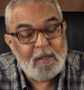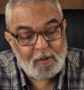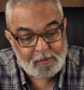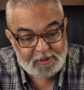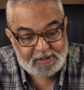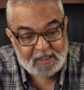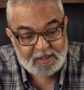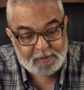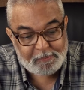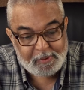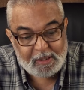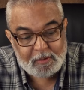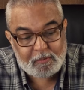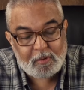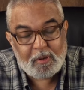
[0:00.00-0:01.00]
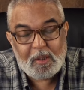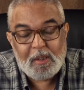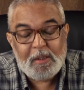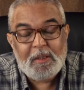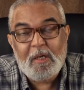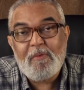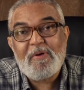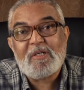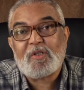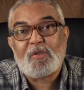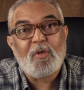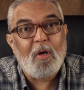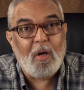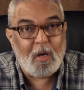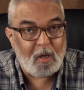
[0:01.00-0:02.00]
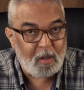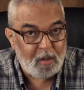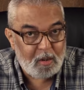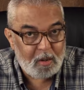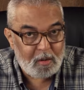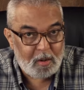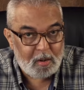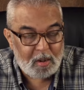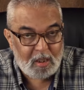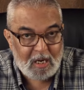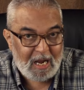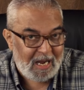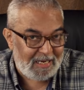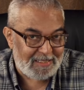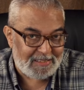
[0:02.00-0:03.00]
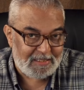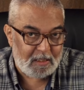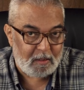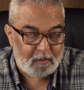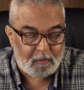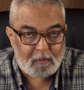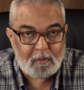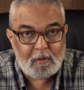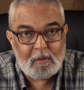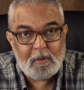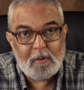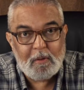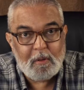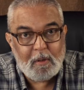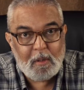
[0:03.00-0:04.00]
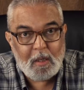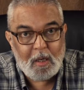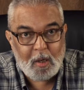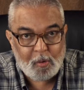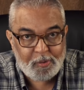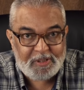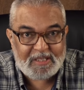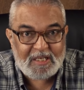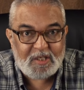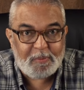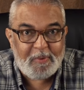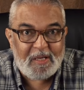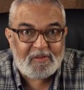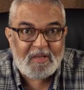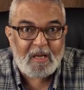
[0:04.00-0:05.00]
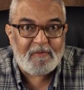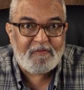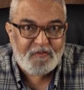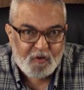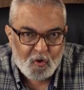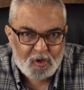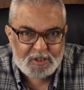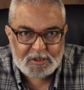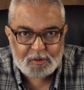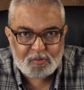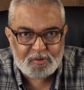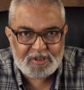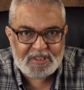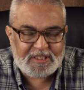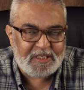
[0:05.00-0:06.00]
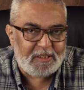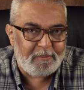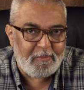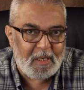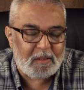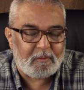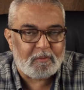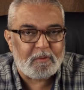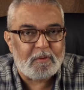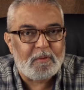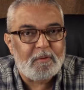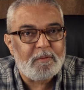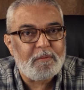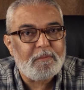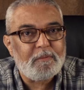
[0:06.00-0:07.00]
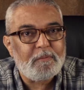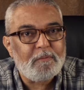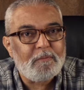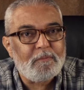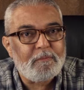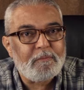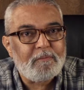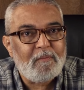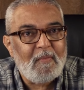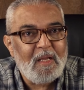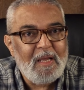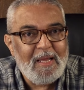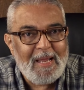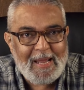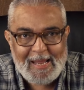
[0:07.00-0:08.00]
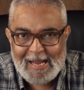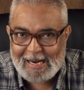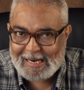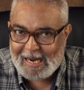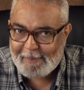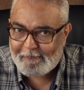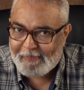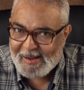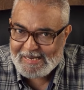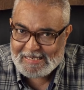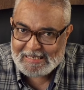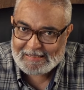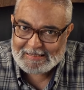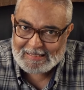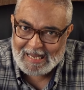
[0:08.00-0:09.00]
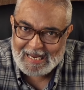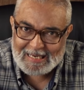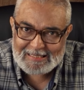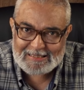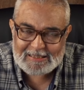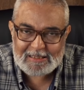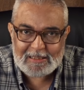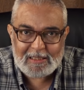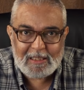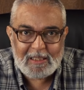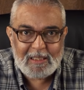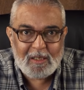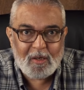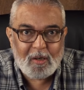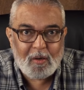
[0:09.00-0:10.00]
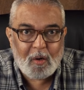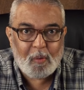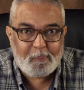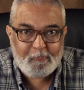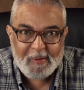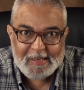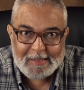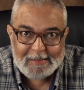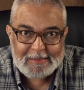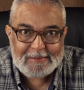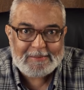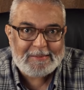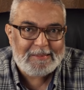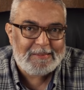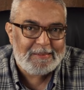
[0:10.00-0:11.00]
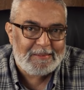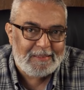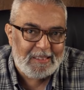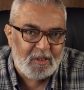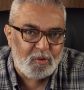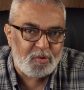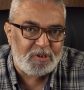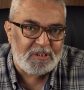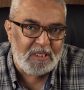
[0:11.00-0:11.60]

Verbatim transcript: O entendimento não é só a razão. O entendimento é a força do discernimento. É a capacidade operante de Deus